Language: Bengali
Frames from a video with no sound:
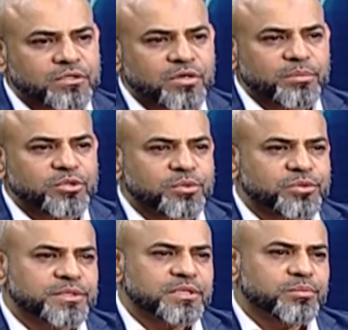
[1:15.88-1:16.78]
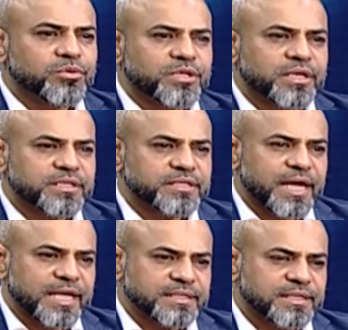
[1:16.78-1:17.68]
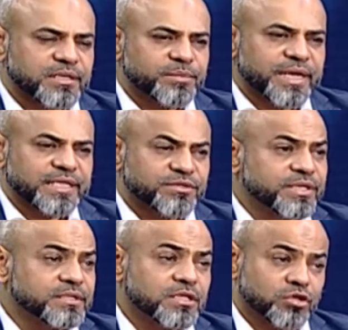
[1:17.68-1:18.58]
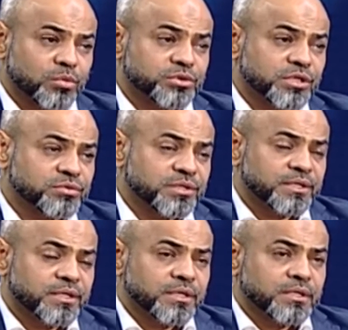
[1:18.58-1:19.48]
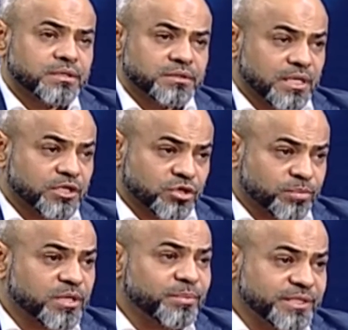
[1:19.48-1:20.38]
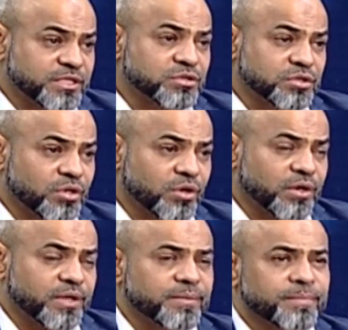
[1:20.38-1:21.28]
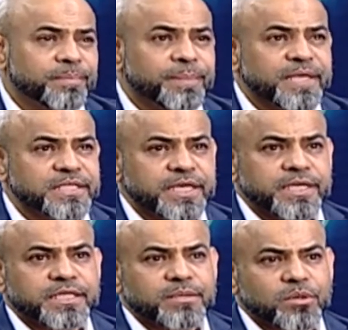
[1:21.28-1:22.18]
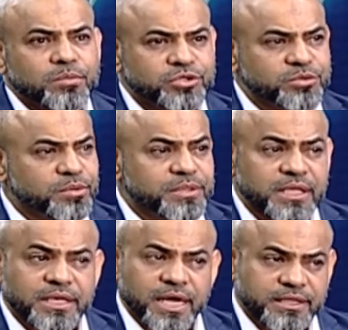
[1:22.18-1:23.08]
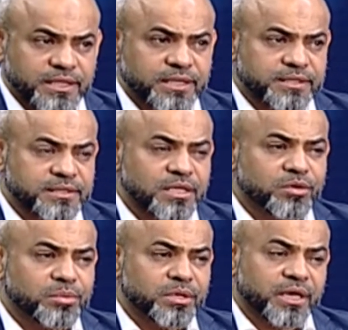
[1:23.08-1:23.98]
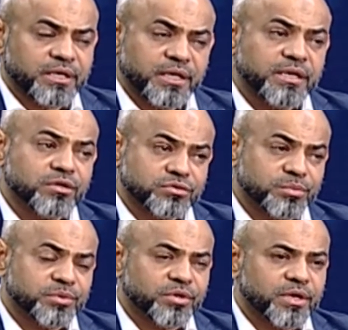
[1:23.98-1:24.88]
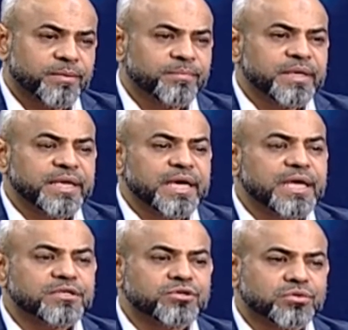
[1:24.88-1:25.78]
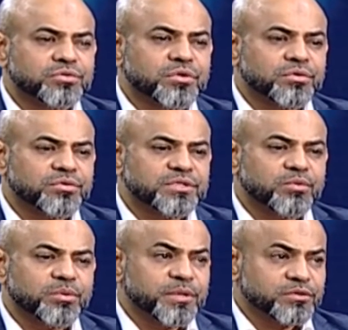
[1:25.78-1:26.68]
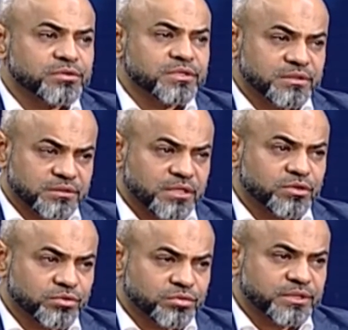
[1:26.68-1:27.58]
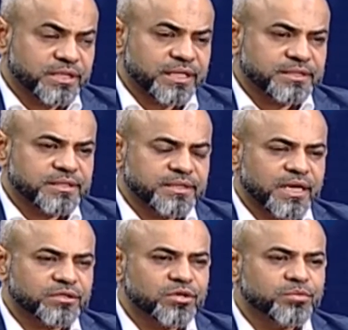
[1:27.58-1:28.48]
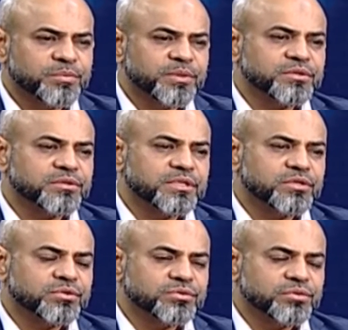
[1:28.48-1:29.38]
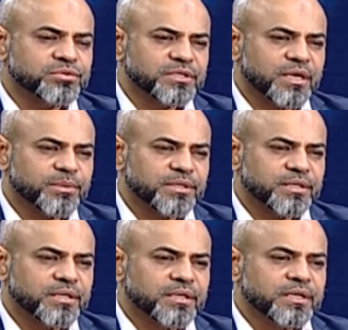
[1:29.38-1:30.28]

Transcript: আসলে আমি সবসময় যেটা বলে থাকি যে অ্যাসিডিটি বা গ্যাস্ট্রাইটিসের সমস্যা যদি চার সপ্তাহের বেশি যদি হয় সেক্ষেত্রে আমি অবশ্যই বলবো তাদেরকে ডাক্তারের কাছে যাওয়া এবং একটা ইন্ডাস্কোপি করা এই যে যত যত্রতত্র যে ওমিপ্রাজল জাতীয় ওষুধ যে খাচ্ছে আসলে অমিপ্রাজল জাতীয় ওষুধ হচ্ছে আমাদের